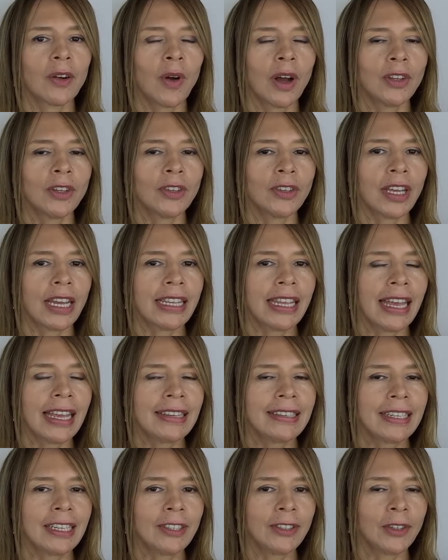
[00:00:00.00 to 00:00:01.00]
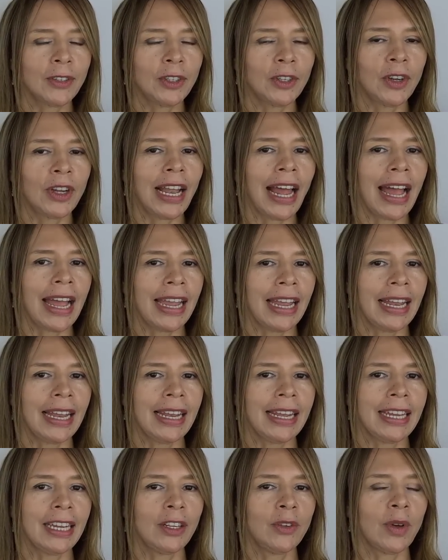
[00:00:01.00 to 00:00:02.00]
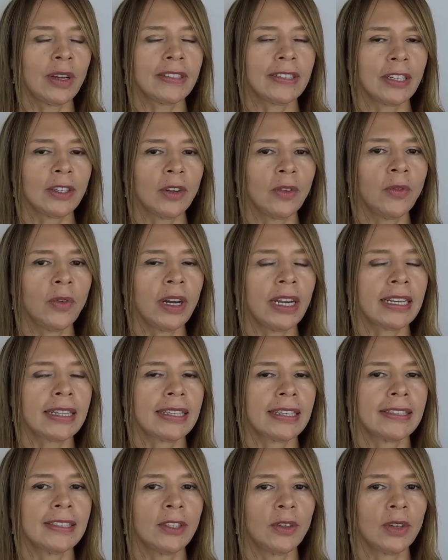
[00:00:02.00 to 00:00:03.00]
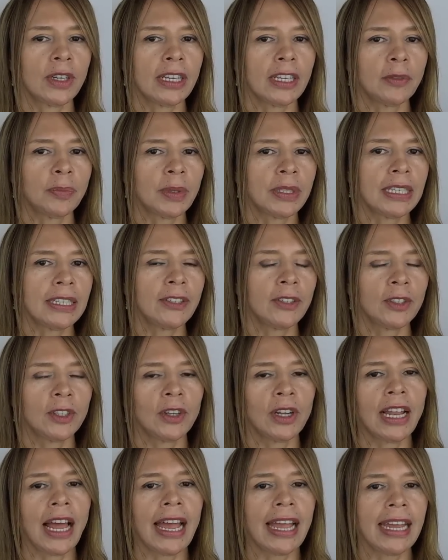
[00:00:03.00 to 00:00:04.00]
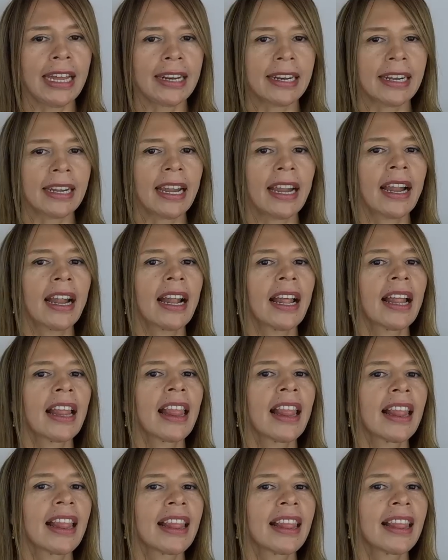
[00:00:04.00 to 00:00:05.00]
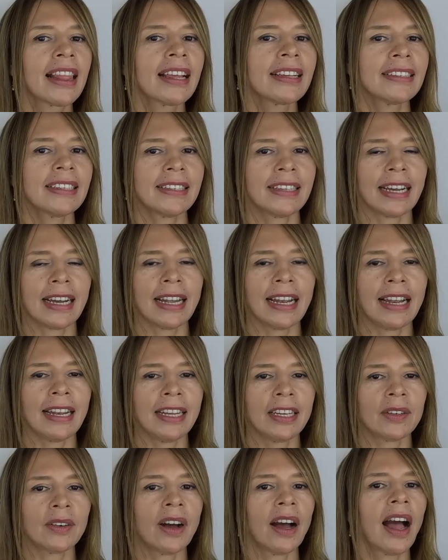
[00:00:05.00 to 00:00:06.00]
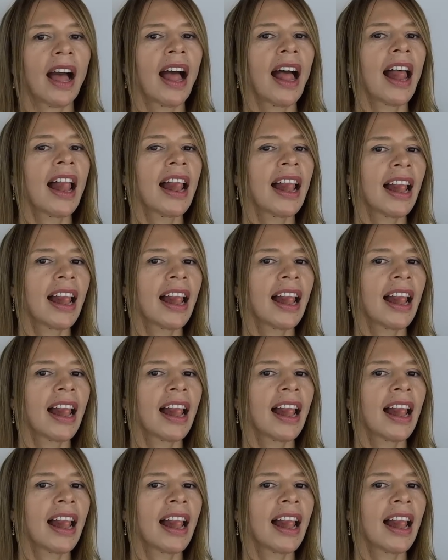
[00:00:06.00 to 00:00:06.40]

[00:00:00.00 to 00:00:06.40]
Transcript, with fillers: cuando se vaya a decir el sonido de la L, no hacerlo fuerte, sino que después del sonido de la R, se saca la lengua.